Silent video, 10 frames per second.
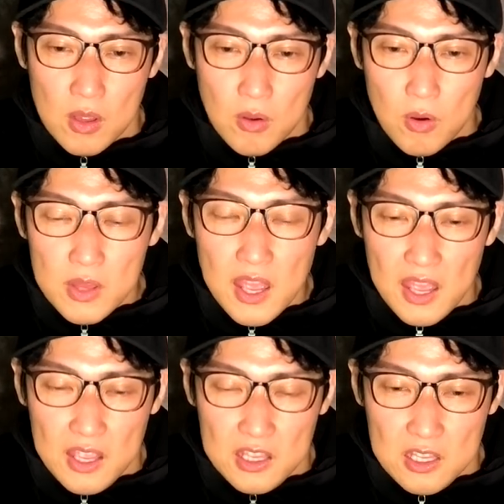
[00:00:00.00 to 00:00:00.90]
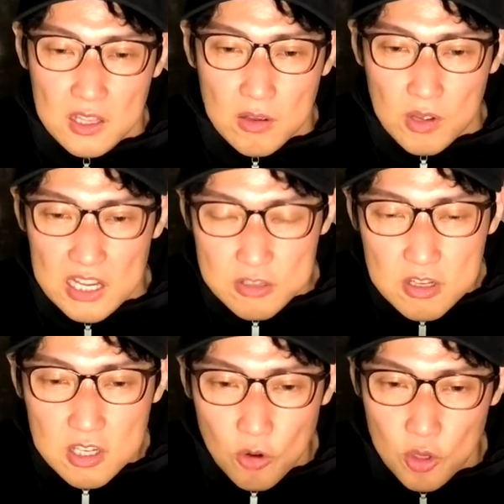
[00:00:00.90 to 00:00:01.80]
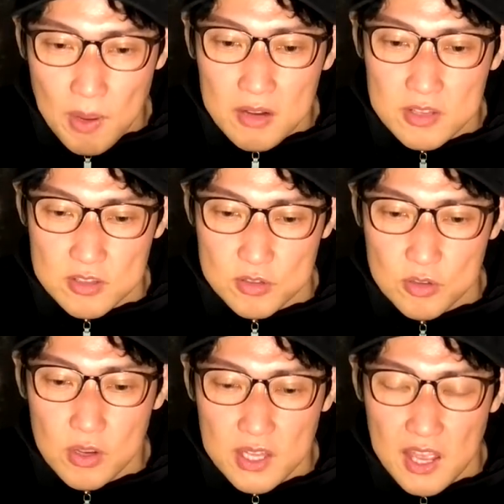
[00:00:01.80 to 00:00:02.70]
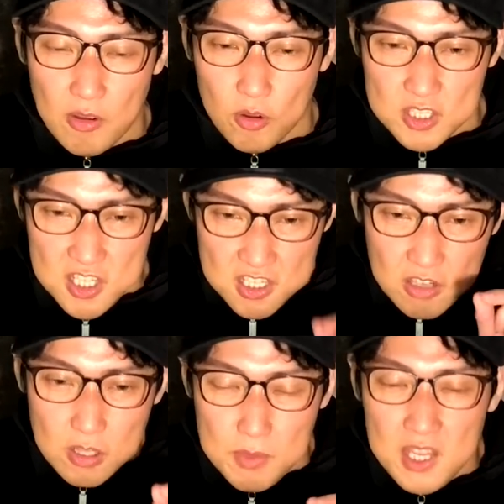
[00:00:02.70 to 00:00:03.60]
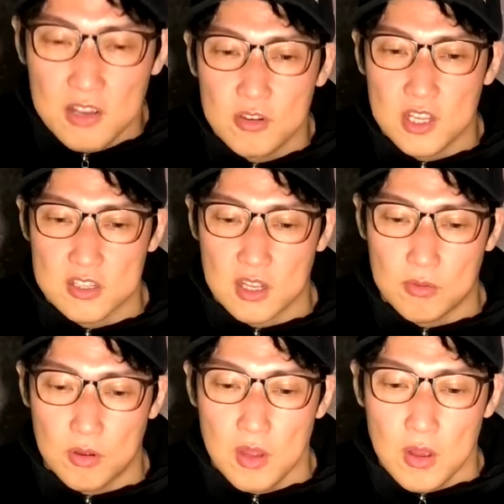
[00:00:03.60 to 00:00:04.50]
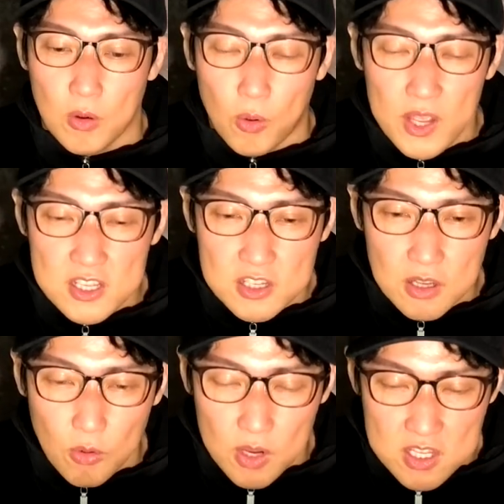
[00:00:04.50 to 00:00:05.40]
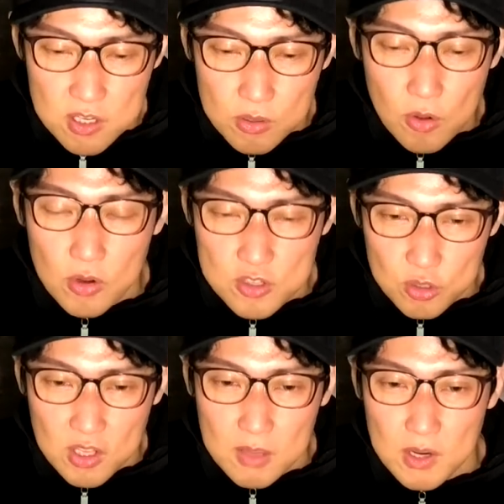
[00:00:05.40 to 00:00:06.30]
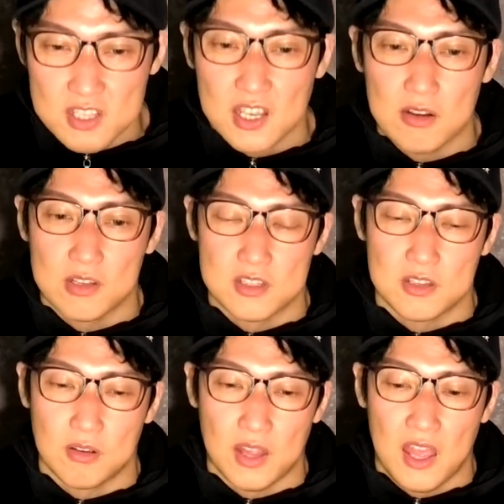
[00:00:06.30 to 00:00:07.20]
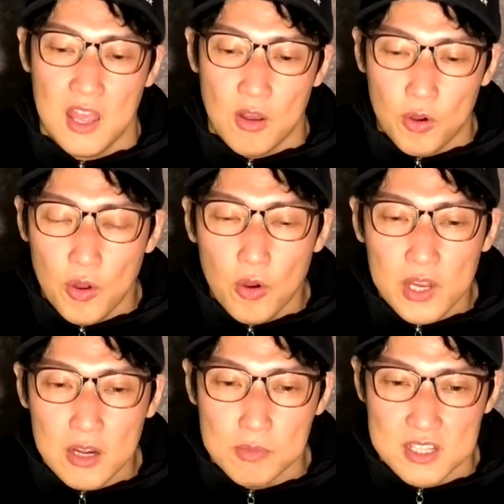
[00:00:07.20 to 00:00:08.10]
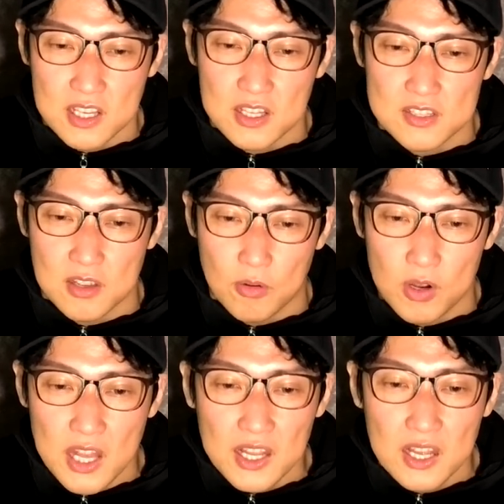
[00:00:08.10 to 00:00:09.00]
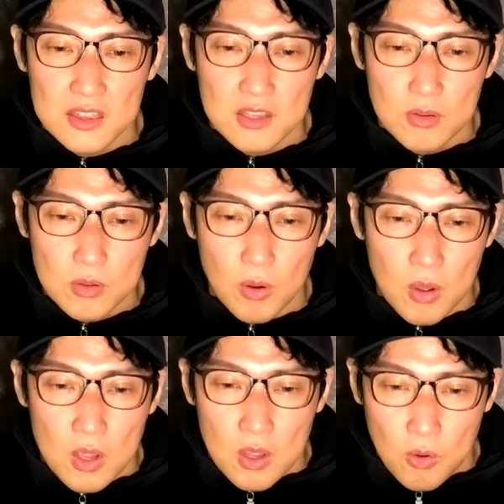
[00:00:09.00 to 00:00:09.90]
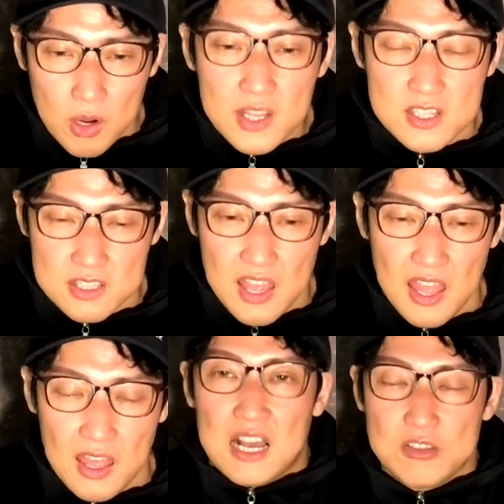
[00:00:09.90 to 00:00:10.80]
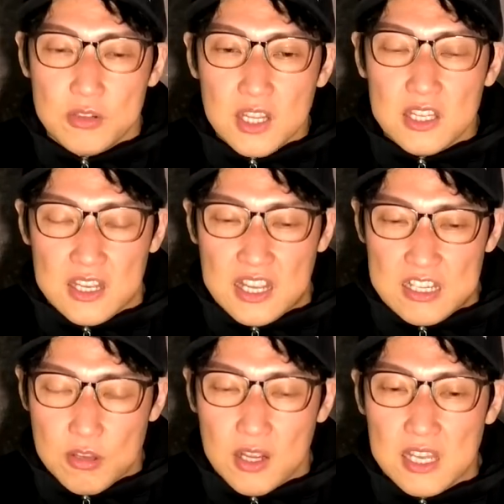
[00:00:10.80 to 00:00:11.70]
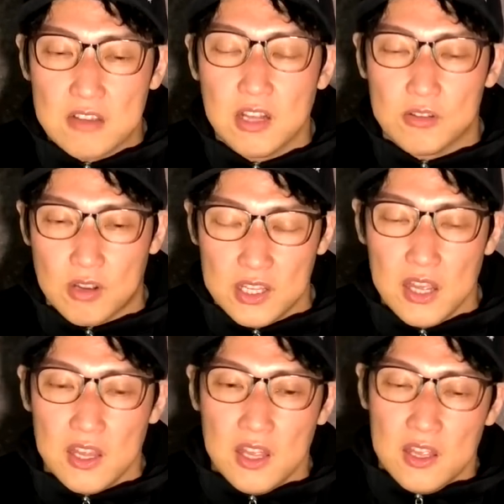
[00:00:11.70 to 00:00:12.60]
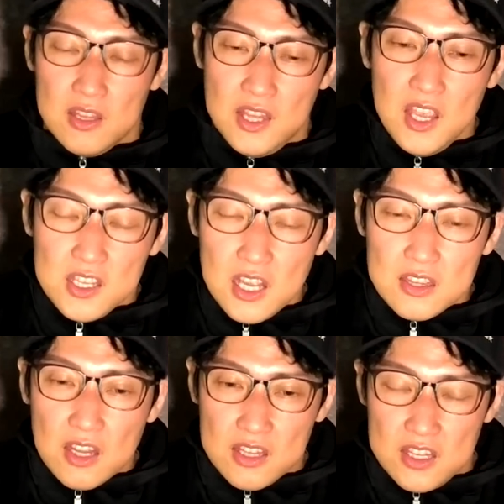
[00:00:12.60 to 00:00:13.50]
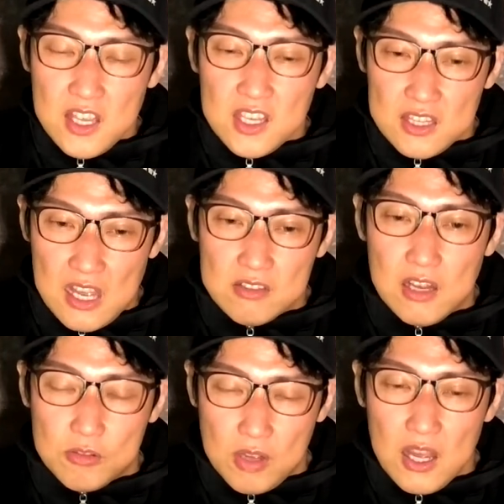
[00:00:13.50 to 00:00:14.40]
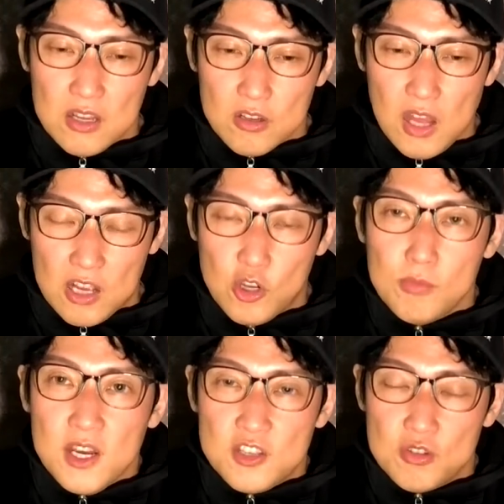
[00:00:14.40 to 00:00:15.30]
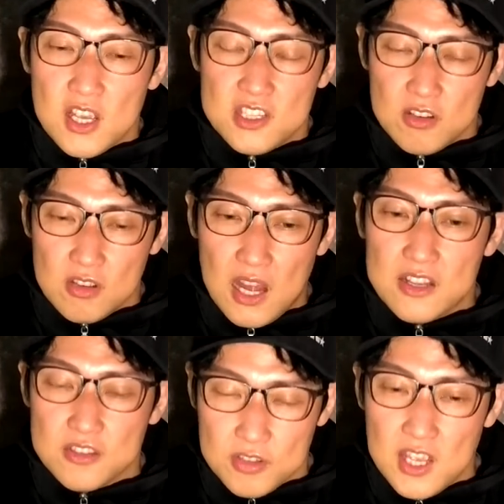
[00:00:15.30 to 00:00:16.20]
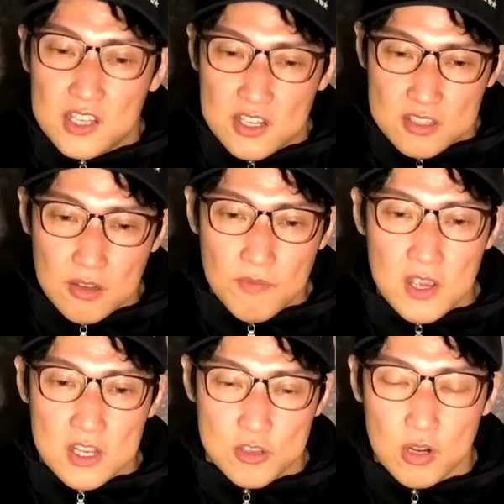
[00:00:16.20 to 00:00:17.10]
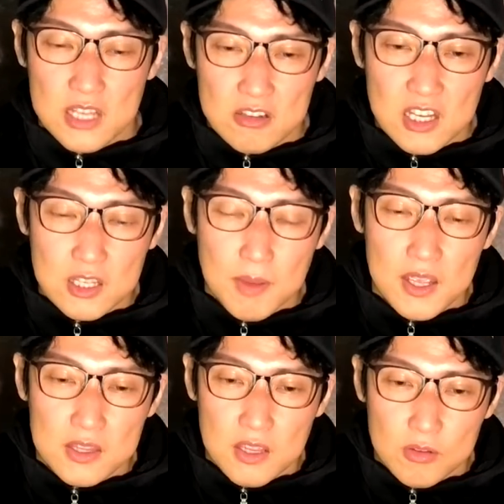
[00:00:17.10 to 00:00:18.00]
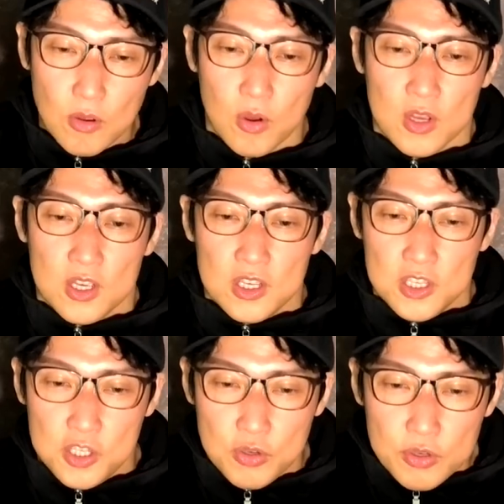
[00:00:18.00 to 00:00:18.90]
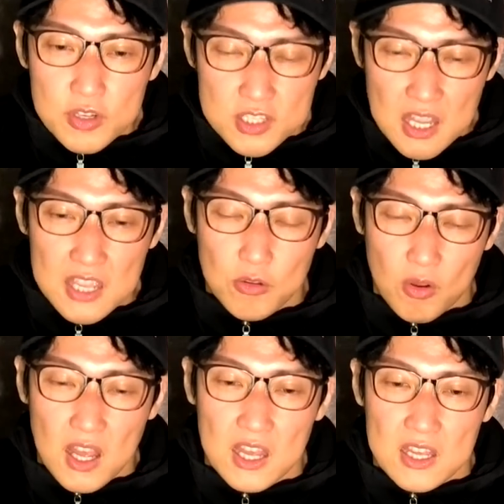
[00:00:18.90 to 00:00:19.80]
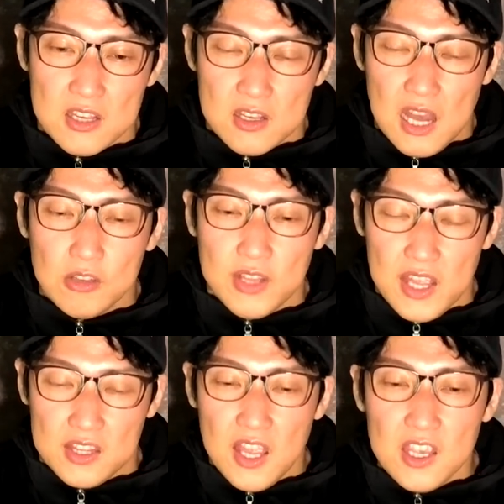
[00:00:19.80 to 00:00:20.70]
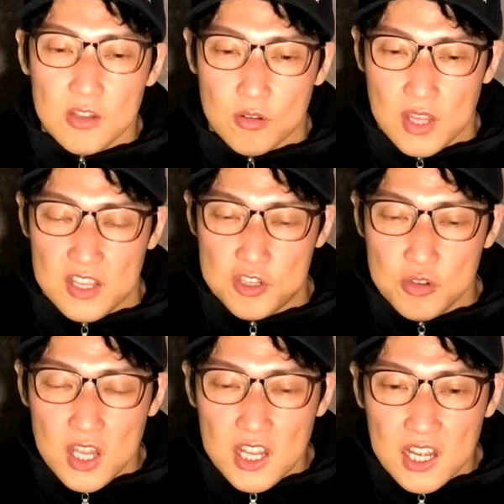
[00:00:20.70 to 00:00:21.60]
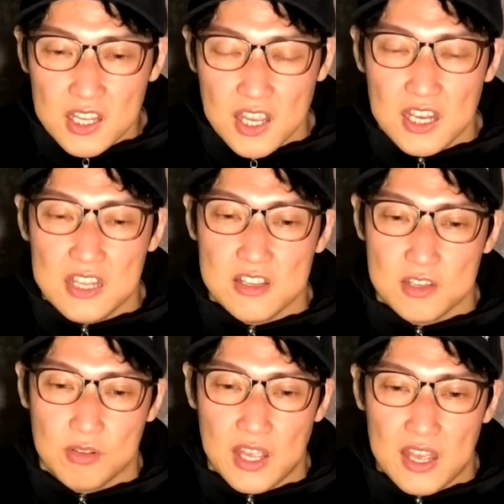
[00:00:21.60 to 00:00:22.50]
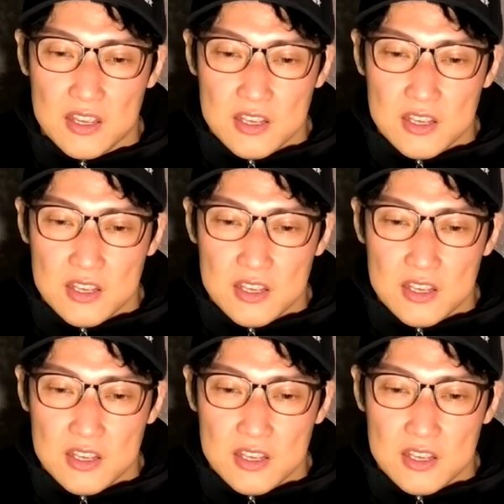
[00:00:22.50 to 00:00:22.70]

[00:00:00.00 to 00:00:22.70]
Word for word: これね、これガソリン車の方にもあるんですよ。すごいね、こうちっちゃくて見えいですけども、これオレンジ、オレンジ色の横にちょっとだけ紫あるんですよね。これ両方にある紫ですけど、これ何かっていうと、これはですね、ガソリンだったらね、ガソリンがなくなるとかね、電気だったらね、電気がなくなるとか、あ車に充電してるあれですよ、電気ですよ。それがなくなった場合っていうと、給油したいとか、あとね、電気のね、充電に行かなきゃいけないですよね。